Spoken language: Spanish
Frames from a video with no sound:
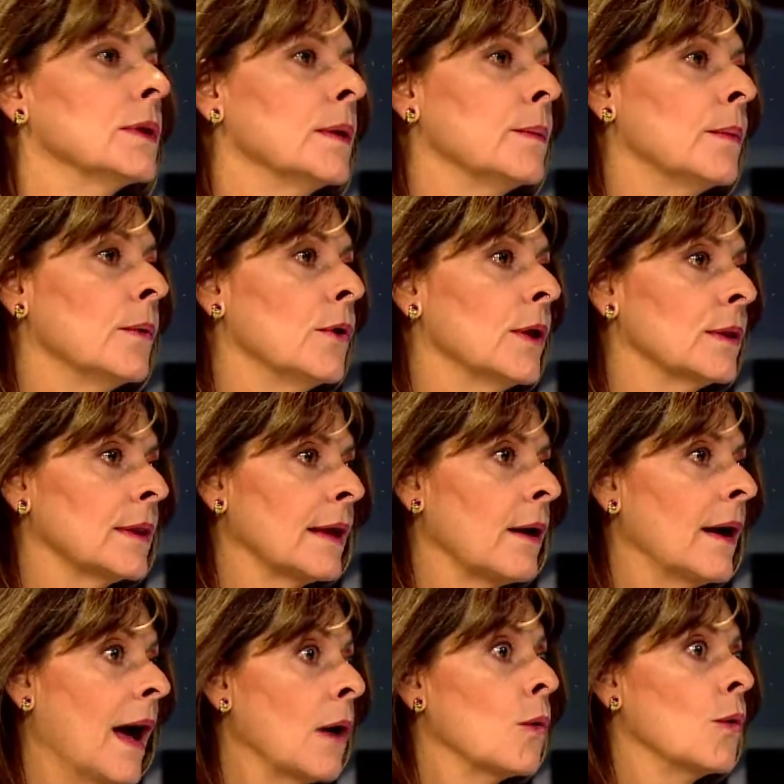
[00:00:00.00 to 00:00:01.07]
tipo de
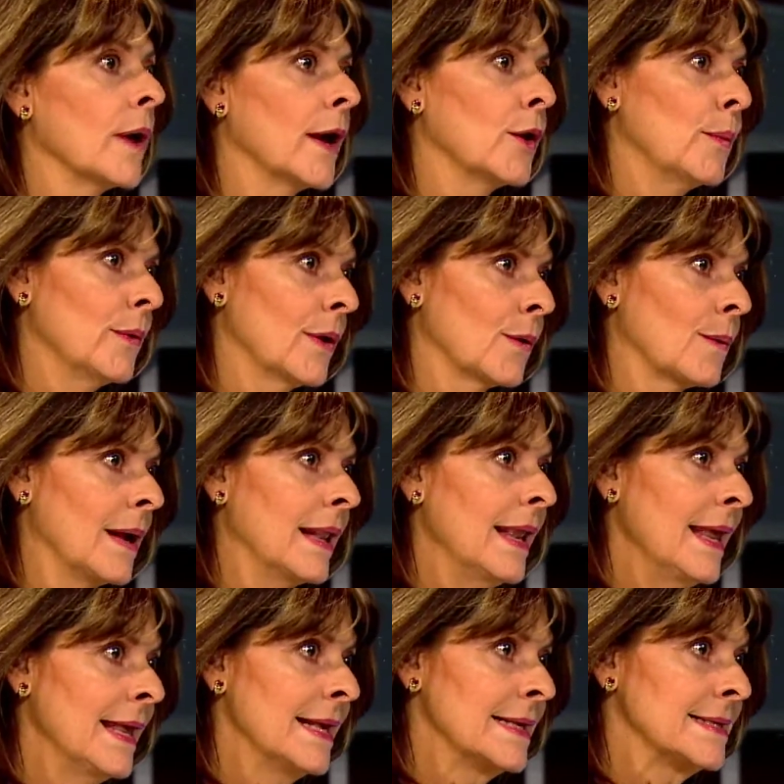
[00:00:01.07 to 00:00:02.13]
agujero por el cual
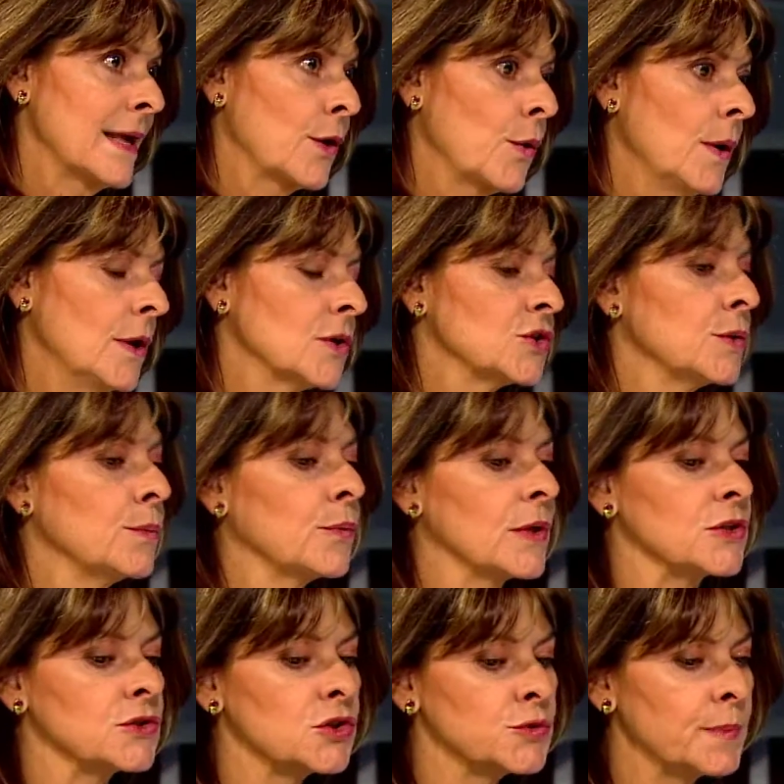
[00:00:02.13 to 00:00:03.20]
se roben los
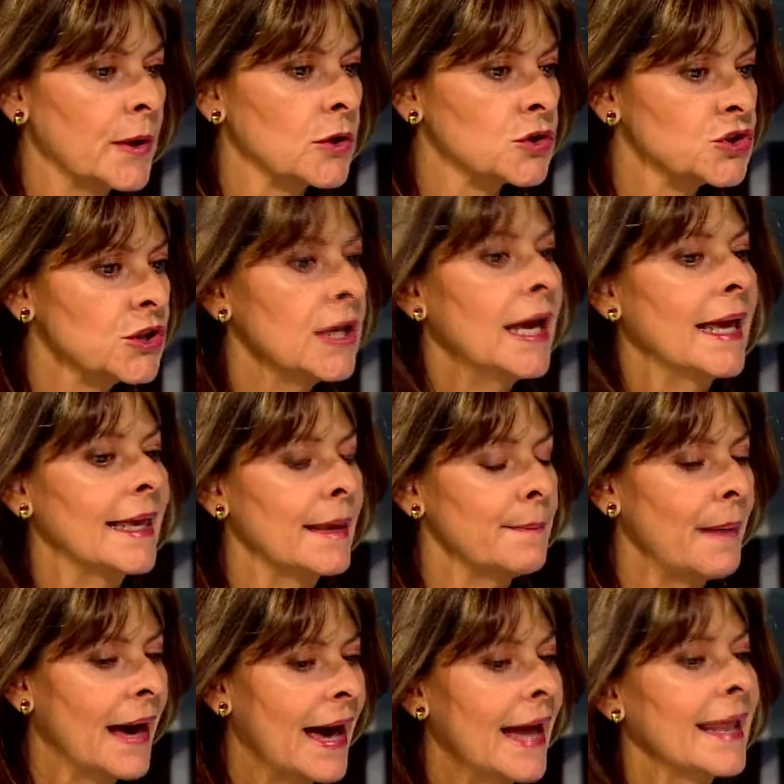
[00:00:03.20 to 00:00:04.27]
impuestos, pero sí hay que
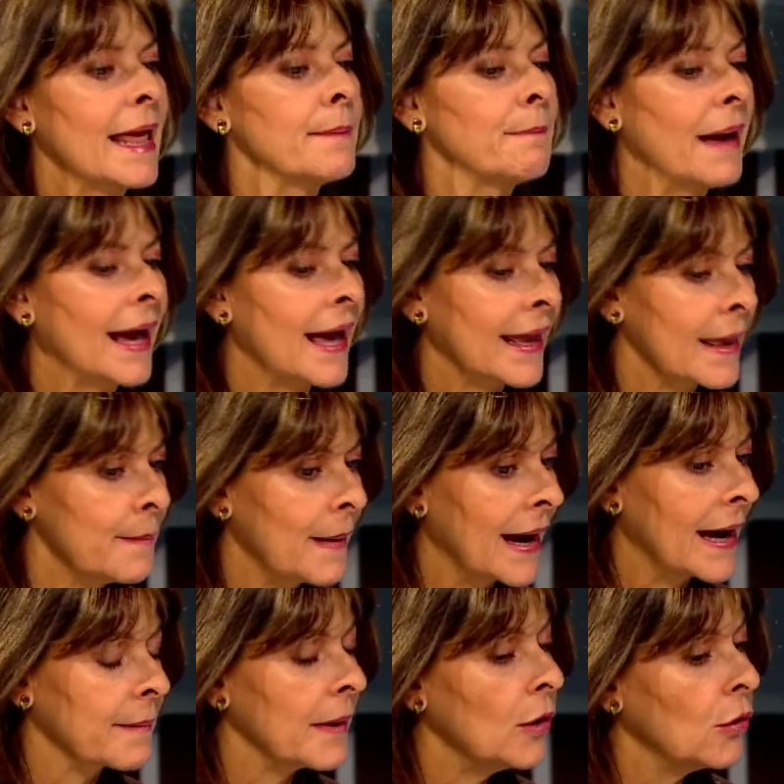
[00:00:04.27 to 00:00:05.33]
pagar y hay, hay que
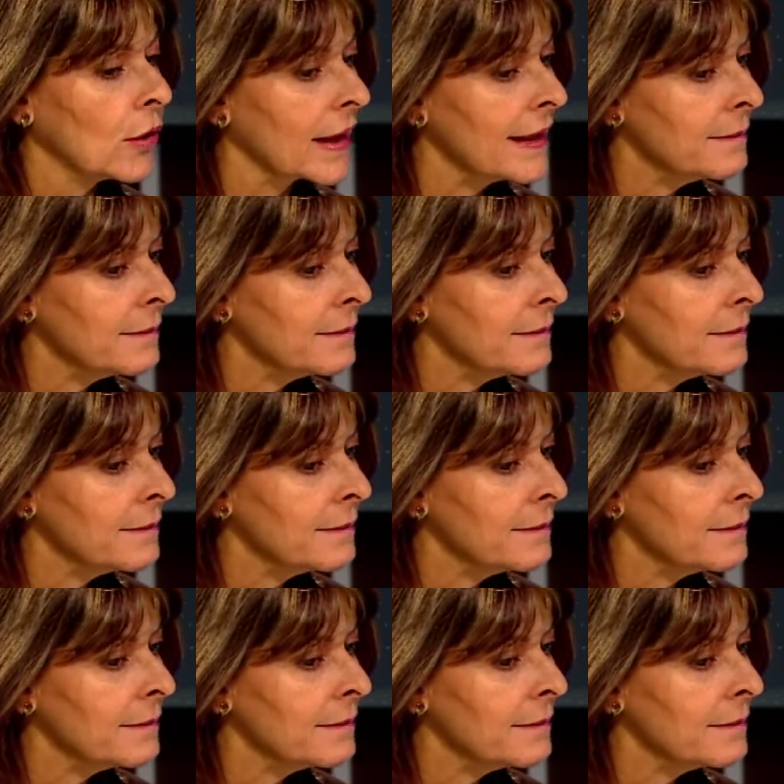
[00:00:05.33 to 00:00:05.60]
pagar mejor.